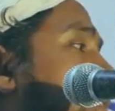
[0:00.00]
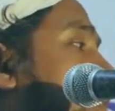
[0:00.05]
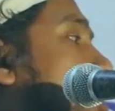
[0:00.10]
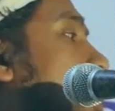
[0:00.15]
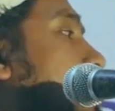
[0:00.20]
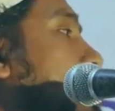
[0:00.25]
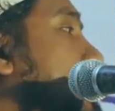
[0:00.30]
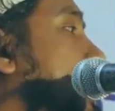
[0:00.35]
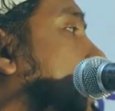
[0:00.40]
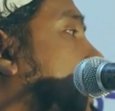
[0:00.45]
আজকেও
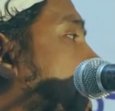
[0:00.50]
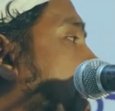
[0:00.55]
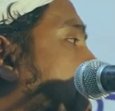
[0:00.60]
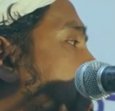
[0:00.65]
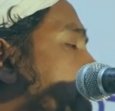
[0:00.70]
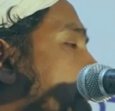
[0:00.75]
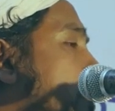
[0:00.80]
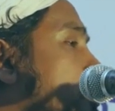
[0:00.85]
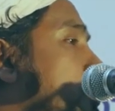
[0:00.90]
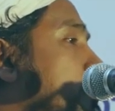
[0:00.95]
আমাদের এখানে
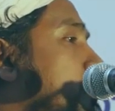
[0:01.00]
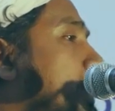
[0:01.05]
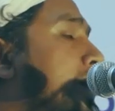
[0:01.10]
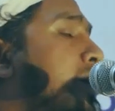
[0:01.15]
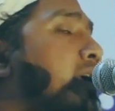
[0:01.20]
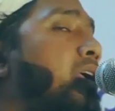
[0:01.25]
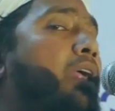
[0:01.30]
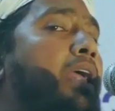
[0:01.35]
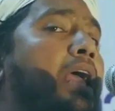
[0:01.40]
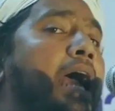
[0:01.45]
আছে একজন ভাই
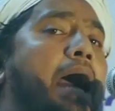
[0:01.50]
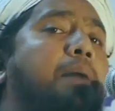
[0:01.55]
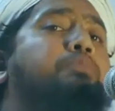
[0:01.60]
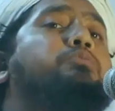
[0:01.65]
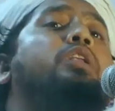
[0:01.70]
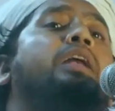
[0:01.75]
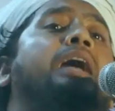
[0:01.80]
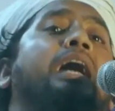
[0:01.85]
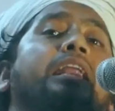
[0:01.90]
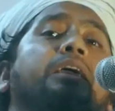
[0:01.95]

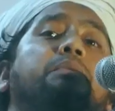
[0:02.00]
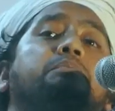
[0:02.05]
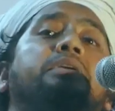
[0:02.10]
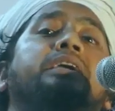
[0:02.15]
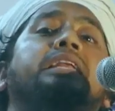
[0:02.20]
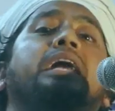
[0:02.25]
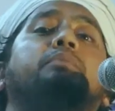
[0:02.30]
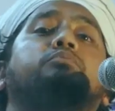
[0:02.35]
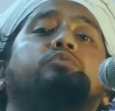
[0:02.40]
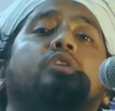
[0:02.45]
আব্দুল খালেক
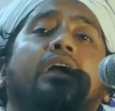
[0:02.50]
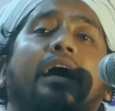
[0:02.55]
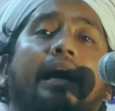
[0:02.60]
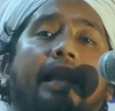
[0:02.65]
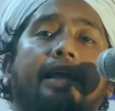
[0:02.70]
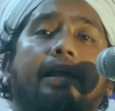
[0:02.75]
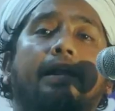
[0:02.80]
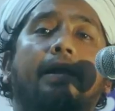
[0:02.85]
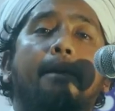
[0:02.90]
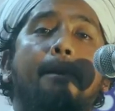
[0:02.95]
মীর আব্দুল
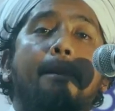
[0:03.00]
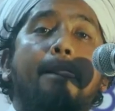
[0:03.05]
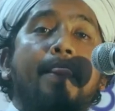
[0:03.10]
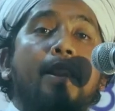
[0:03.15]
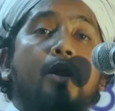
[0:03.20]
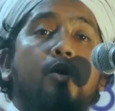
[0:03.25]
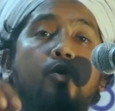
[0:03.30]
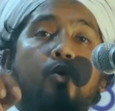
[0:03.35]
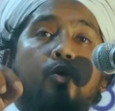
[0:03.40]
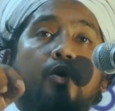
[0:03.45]
খালেক
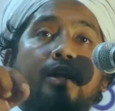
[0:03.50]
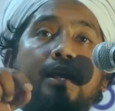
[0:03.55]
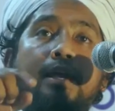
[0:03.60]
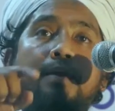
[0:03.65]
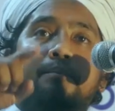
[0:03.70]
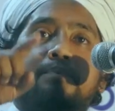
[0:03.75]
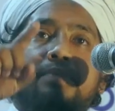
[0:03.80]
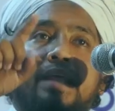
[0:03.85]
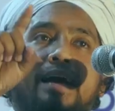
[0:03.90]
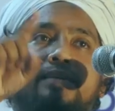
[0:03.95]
উনি
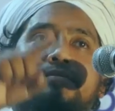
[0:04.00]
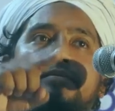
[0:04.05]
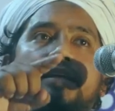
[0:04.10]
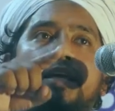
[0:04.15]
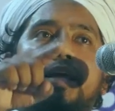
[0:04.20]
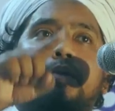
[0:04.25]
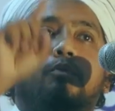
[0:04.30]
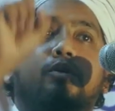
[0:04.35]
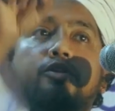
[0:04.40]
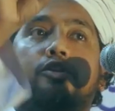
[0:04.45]
আজ
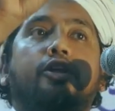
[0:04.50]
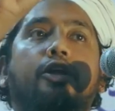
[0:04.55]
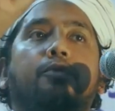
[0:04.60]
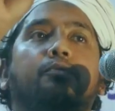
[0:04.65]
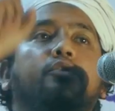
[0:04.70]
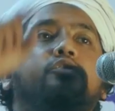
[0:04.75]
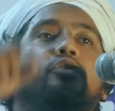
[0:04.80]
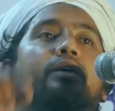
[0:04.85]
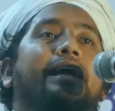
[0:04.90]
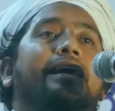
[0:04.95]
থেকে বত্রিশ
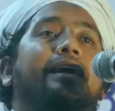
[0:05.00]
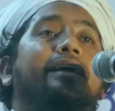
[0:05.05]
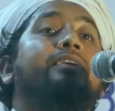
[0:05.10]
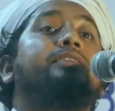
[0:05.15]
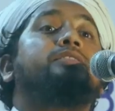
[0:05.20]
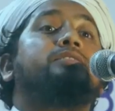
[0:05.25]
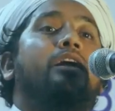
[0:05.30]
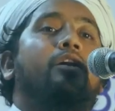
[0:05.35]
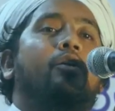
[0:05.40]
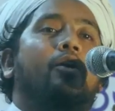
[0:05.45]
বছর আগে
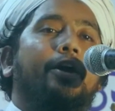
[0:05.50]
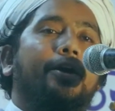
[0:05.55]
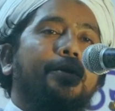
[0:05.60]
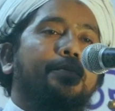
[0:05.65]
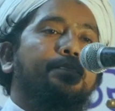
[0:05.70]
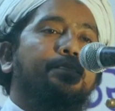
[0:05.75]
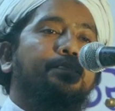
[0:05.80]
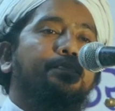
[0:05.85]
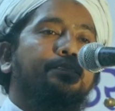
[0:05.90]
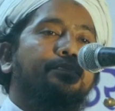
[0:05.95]
খ্রিস্টান হয়
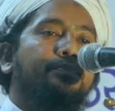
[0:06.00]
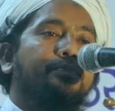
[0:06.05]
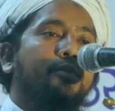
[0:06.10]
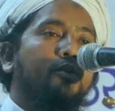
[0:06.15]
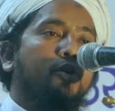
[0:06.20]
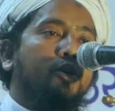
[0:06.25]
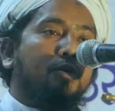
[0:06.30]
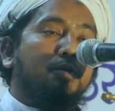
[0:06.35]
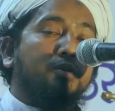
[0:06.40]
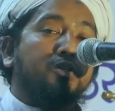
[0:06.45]

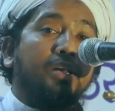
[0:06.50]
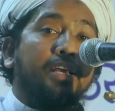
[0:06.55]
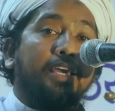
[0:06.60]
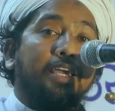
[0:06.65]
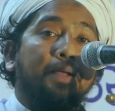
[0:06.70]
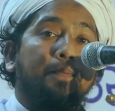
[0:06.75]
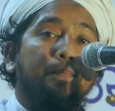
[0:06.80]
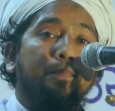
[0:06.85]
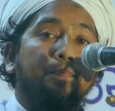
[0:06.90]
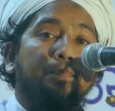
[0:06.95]
কত বছর
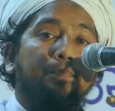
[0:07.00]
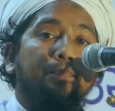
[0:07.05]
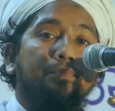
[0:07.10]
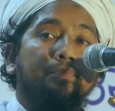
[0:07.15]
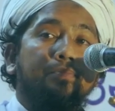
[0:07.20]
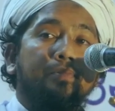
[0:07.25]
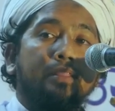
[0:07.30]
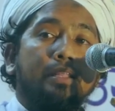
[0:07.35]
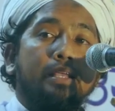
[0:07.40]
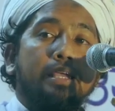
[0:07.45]
আগে
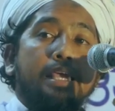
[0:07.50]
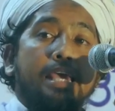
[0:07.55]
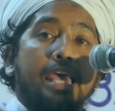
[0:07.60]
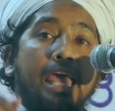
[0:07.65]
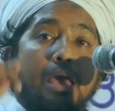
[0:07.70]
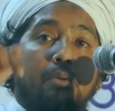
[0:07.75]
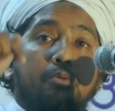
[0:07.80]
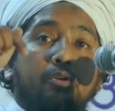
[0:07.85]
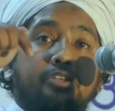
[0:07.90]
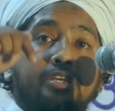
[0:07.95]

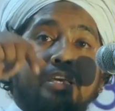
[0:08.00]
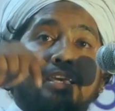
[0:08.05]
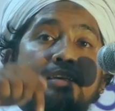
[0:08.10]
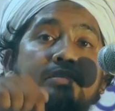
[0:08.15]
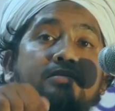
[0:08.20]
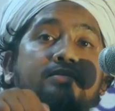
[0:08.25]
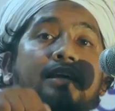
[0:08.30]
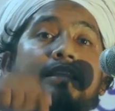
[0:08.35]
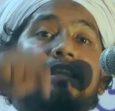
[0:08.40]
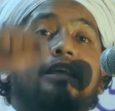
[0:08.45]
এবং সে
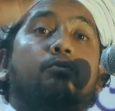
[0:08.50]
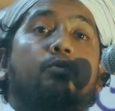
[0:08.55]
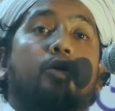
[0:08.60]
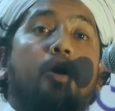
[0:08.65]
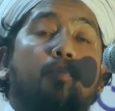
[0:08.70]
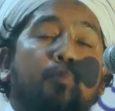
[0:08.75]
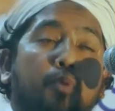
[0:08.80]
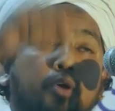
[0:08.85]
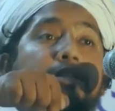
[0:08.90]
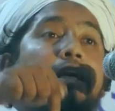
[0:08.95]
খ্রিস্টানদের
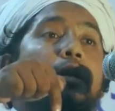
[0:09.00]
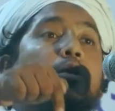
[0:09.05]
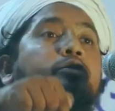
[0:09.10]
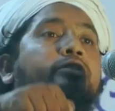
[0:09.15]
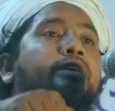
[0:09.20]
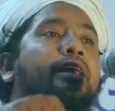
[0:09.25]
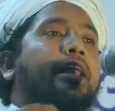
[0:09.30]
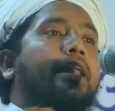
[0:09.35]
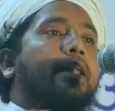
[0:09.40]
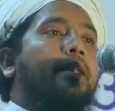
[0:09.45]
বড় প্রচারক
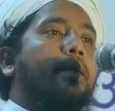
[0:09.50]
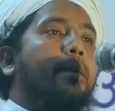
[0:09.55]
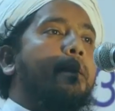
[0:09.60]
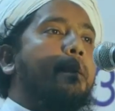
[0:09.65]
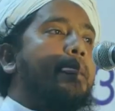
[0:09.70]
ছিলেন